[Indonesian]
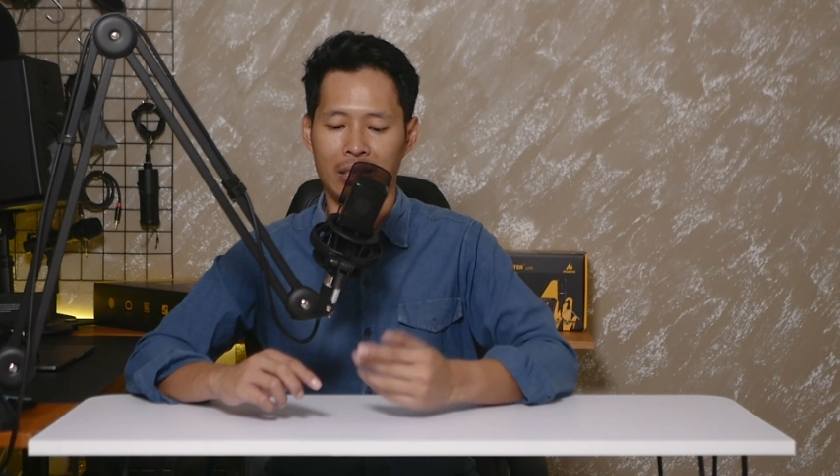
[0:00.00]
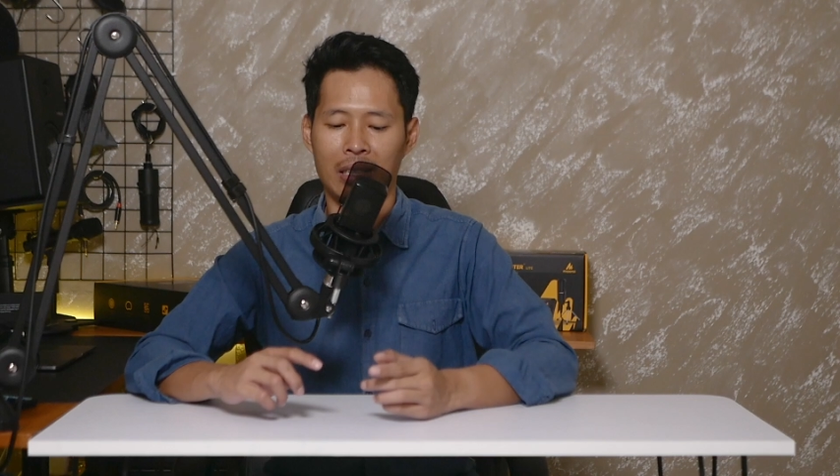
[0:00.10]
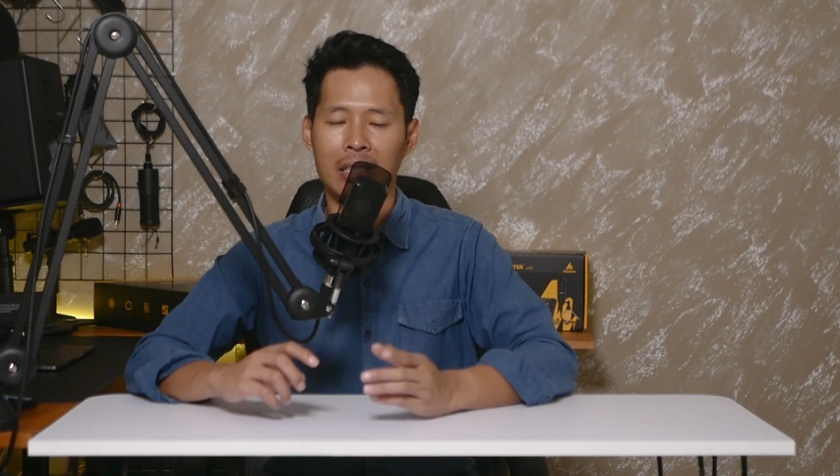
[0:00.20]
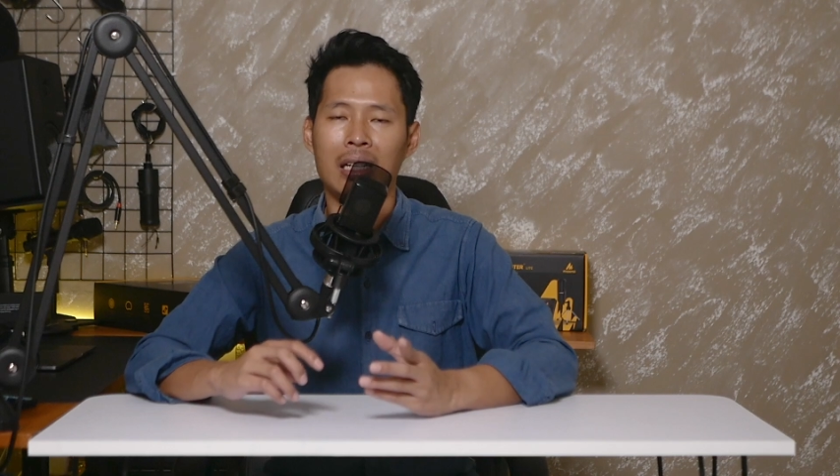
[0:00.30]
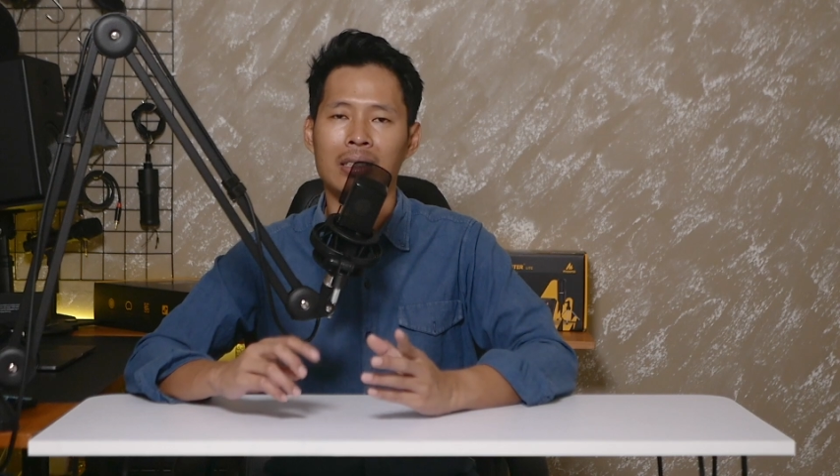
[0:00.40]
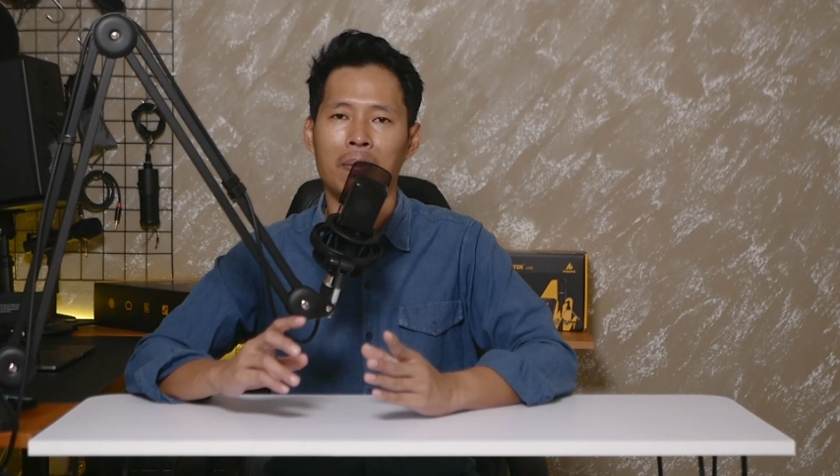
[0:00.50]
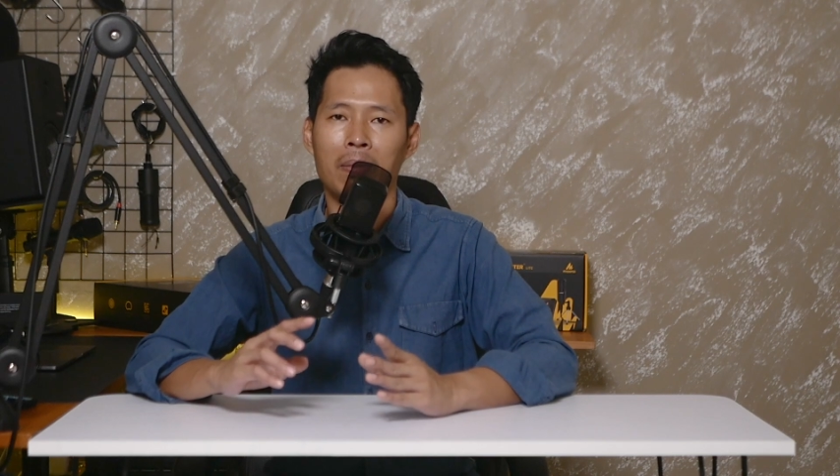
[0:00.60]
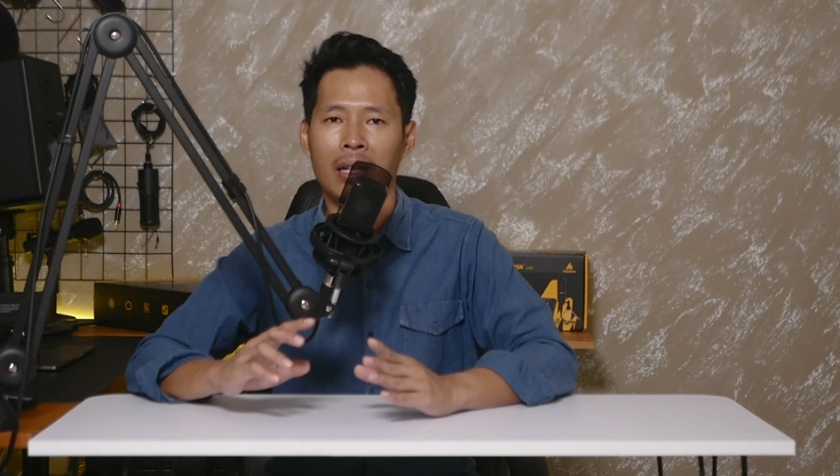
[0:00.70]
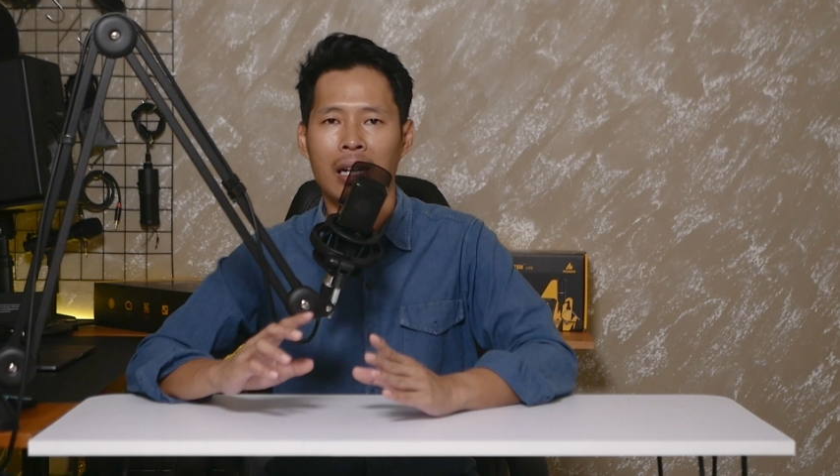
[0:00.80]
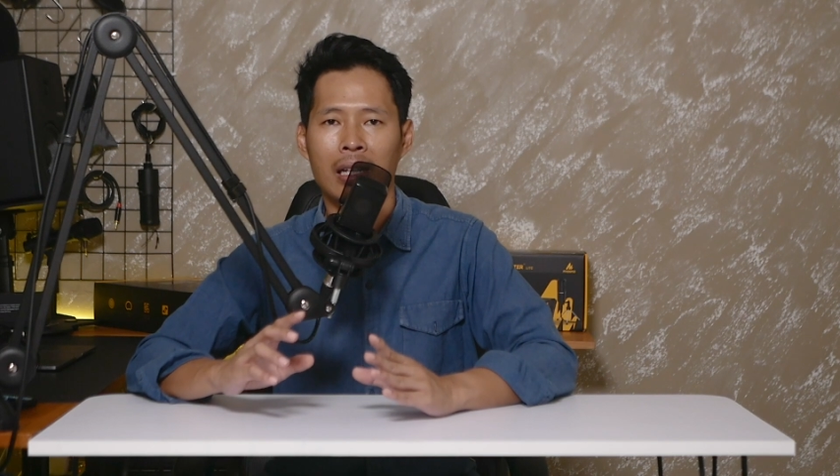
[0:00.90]
Jadi jangan
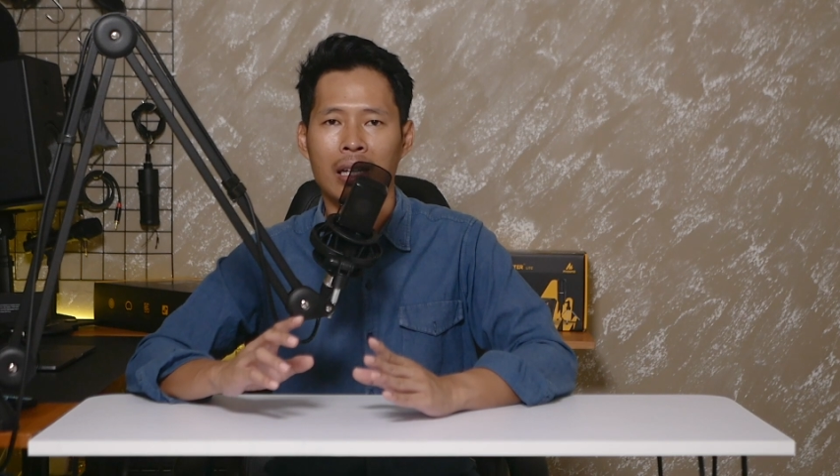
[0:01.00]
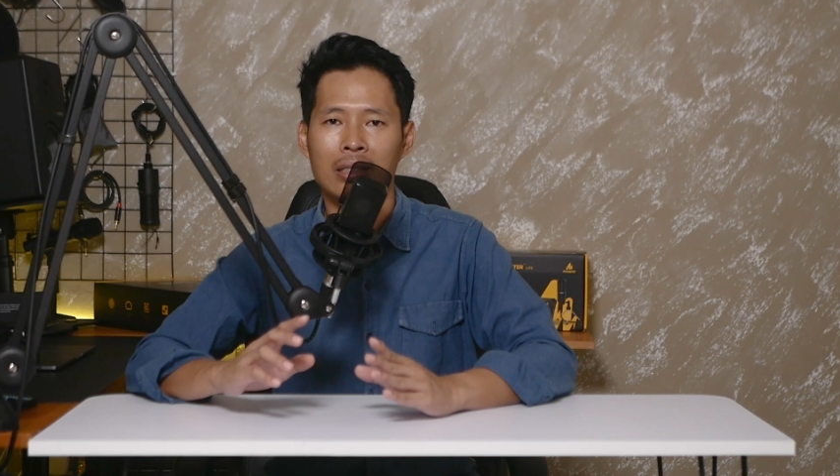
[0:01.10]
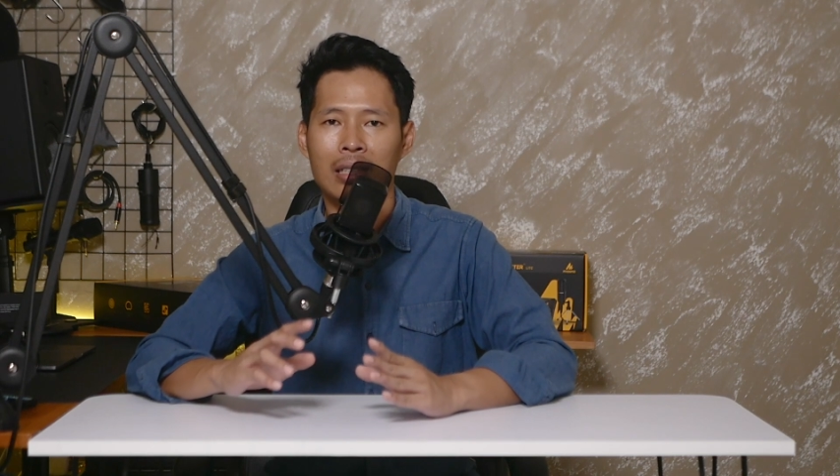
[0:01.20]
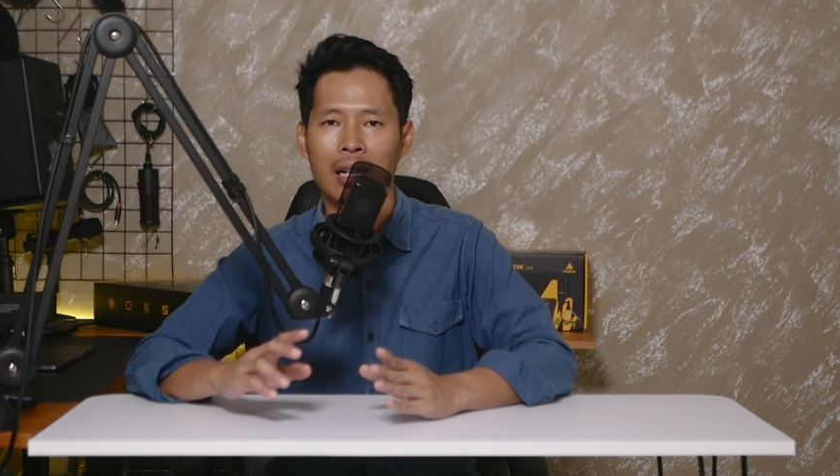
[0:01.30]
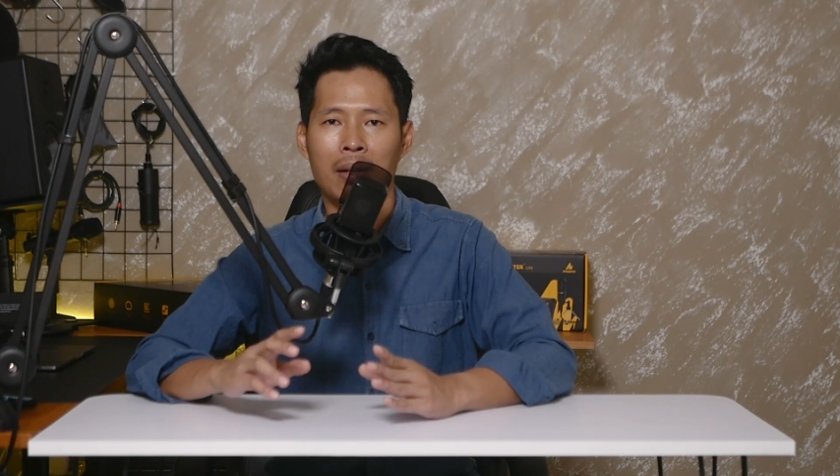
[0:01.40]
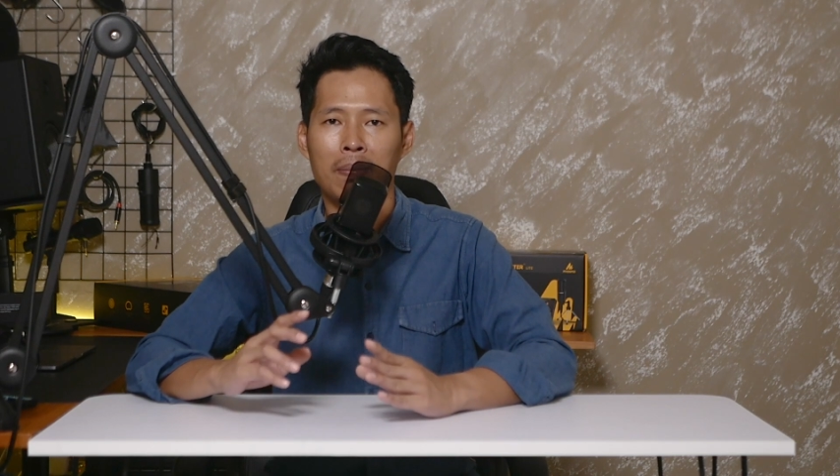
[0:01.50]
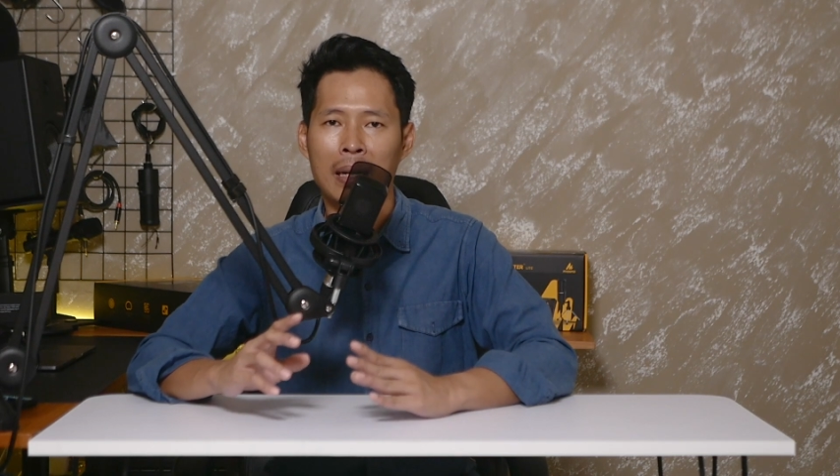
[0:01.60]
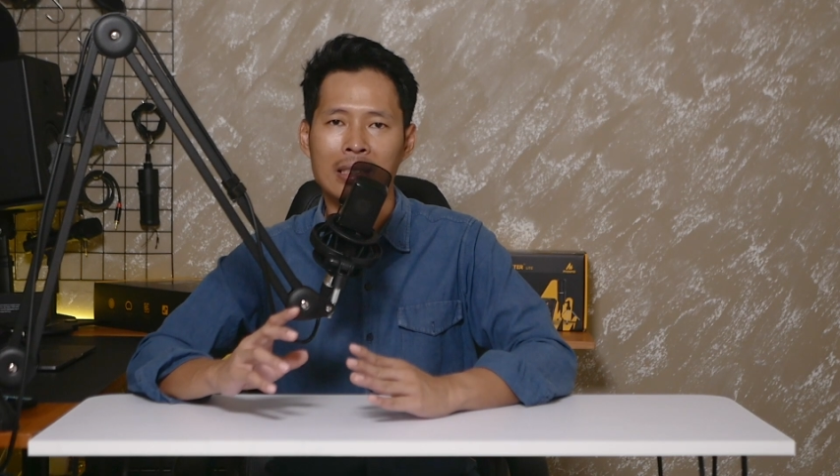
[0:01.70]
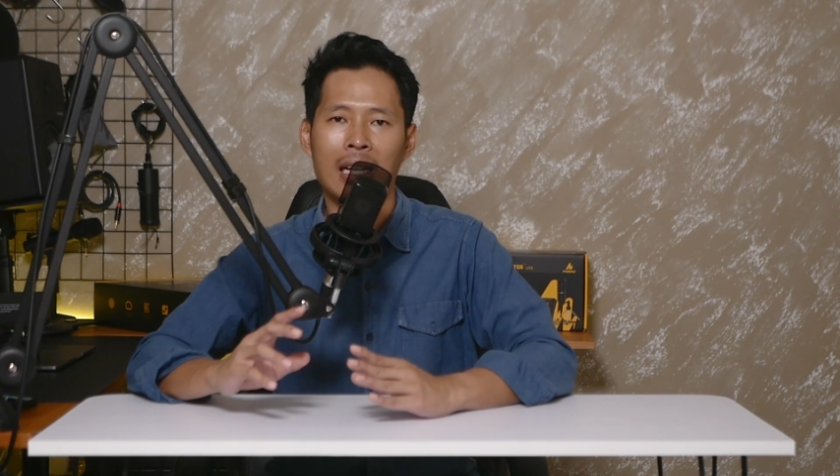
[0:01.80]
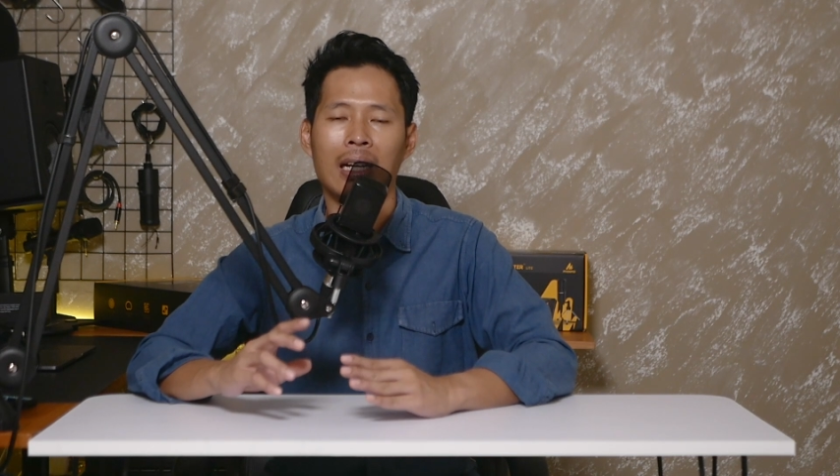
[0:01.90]
sampai kalian salah
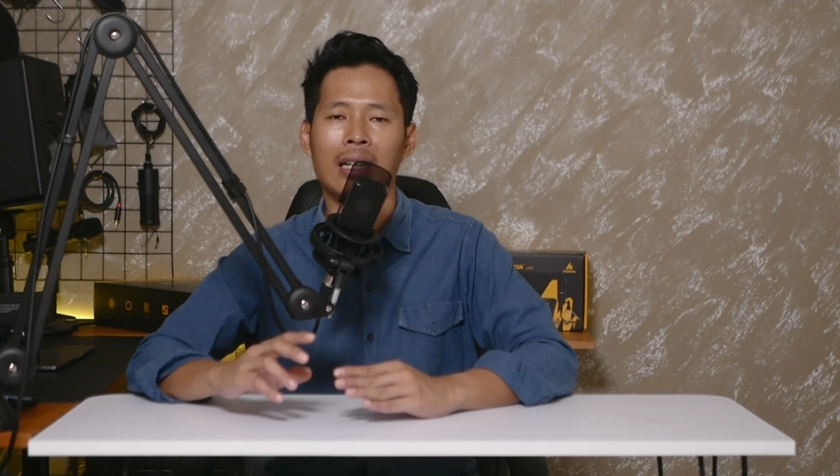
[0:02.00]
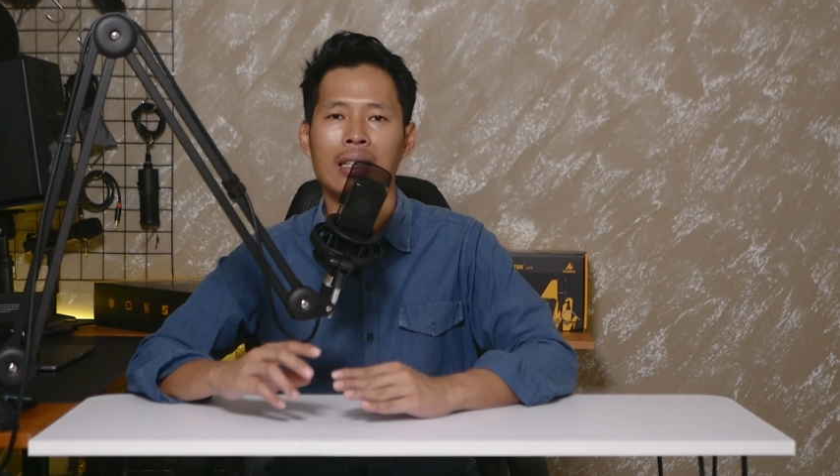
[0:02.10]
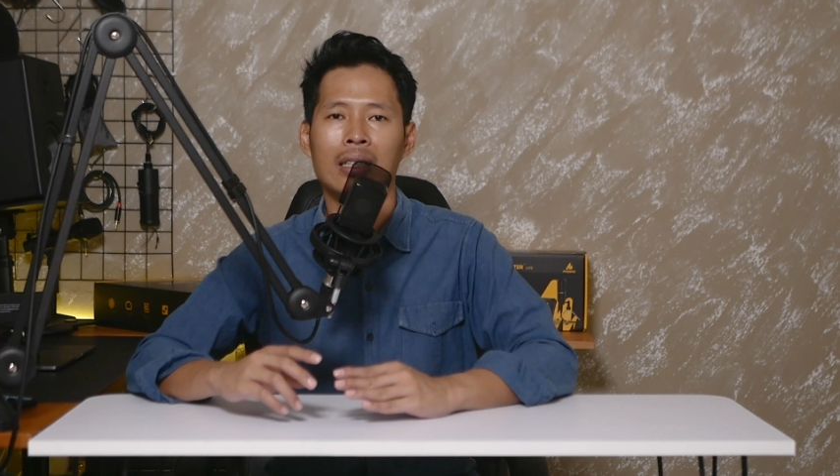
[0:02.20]
pasang